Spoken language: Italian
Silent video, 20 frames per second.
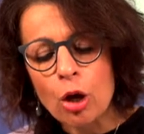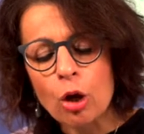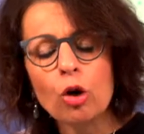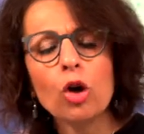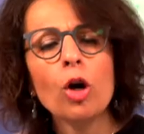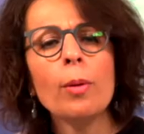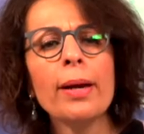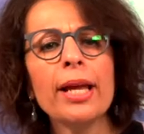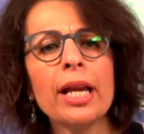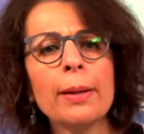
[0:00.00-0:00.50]

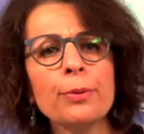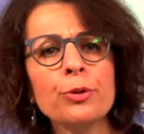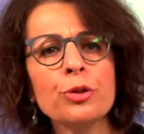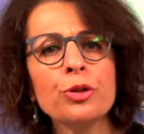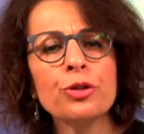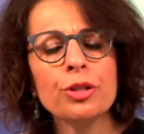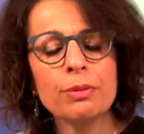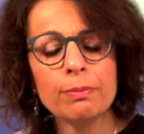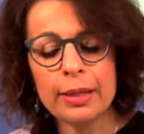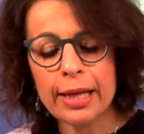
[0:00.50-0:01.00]
Com'era
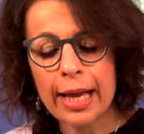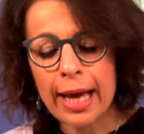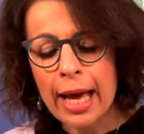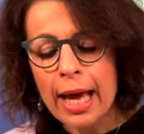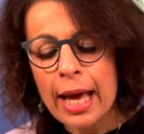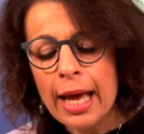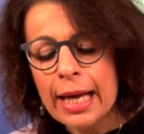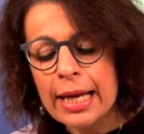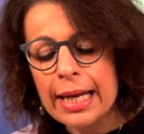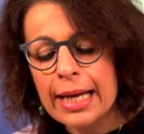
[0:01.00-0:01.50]
possibile?
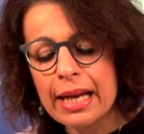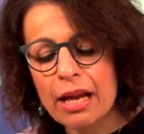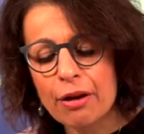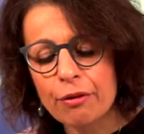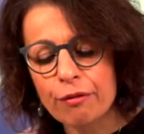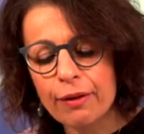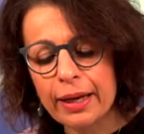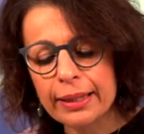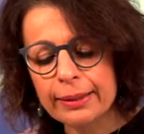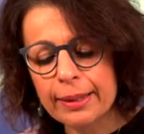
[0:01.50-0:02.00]
La
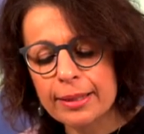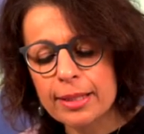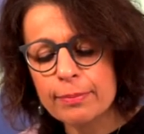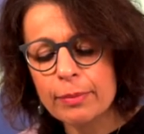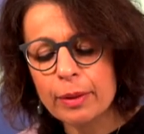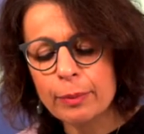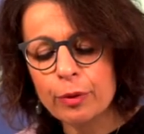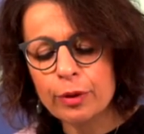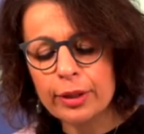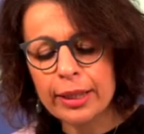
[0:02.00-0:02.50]
fata
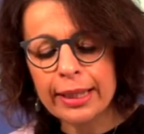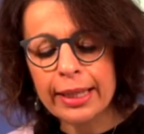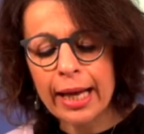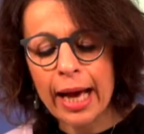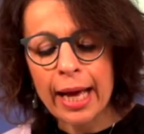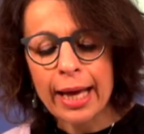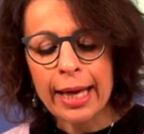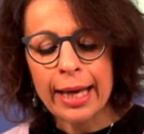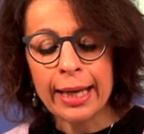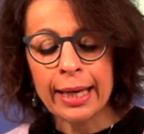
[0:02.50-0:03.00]
smemorina
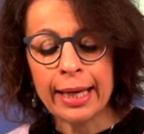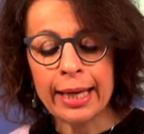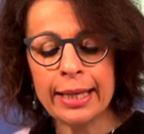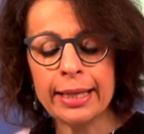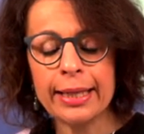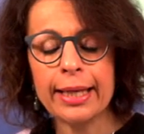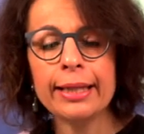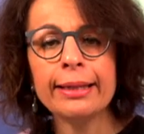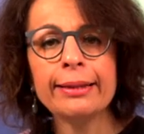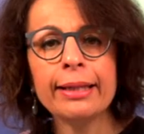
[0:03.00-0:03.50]
e
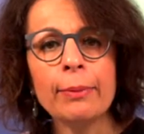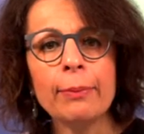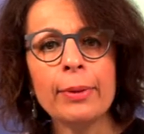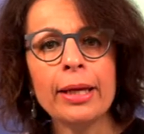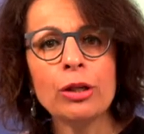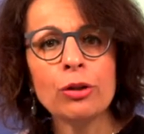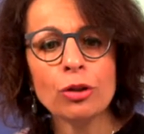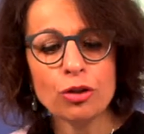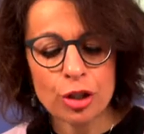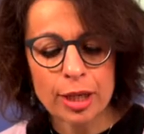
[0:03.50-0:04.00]
niente
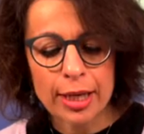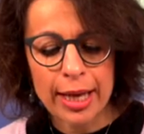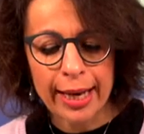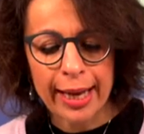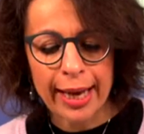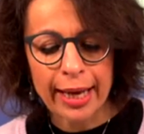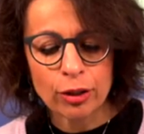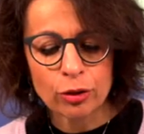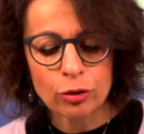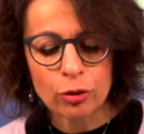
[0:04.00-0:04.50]
meno
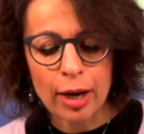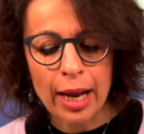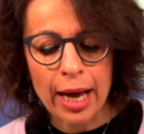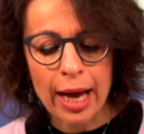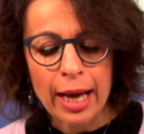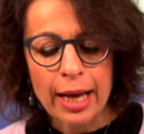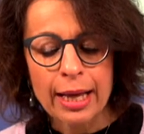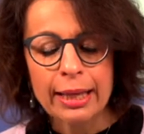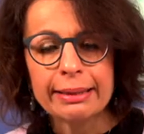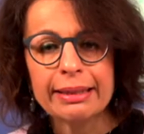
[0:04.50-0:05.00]
Cenerentola,
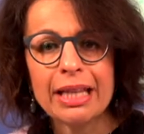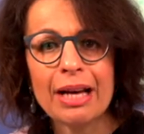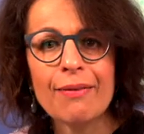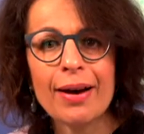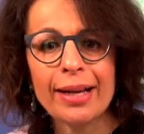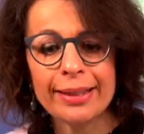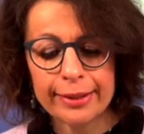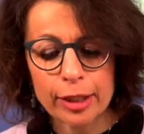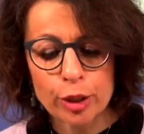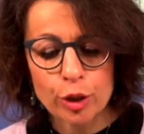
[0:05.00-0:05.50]

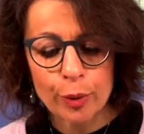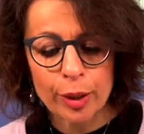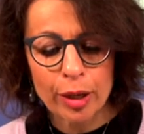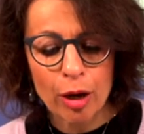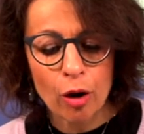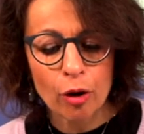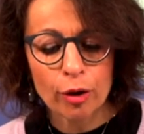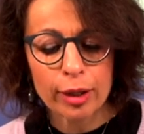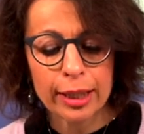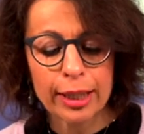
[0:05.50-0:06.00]
davanti ai suoi
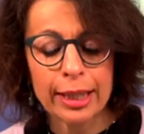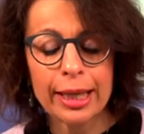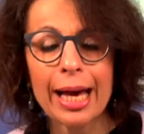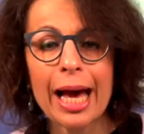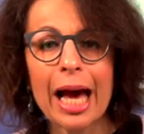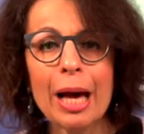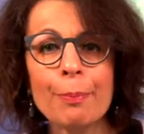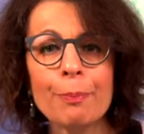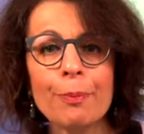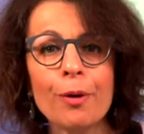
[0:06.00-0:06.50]
occhi,
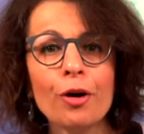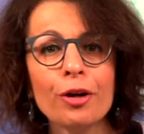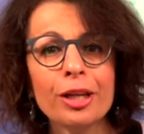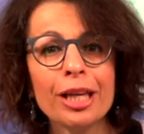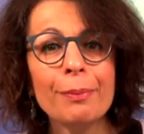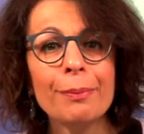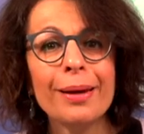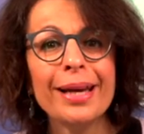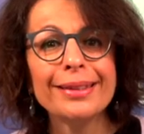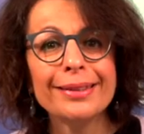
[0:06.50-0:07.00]
a
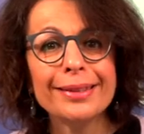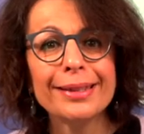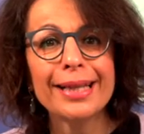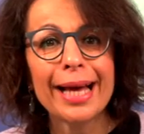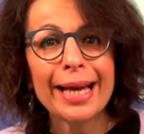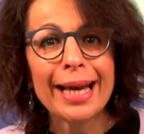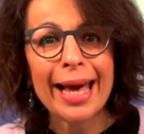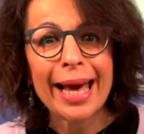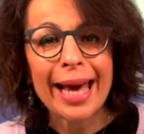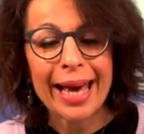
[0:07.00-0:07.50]
pochi metri
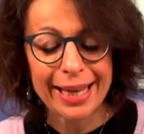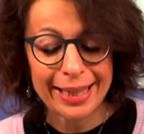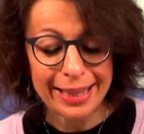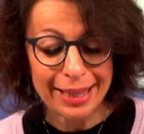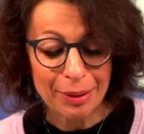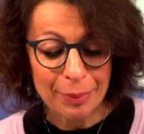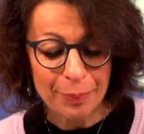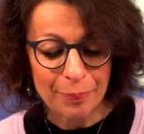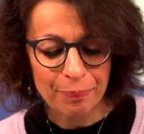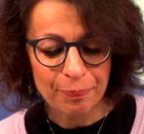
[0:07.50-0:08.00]
da
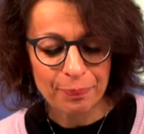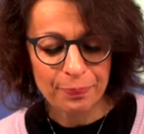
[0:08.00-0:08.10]
lei!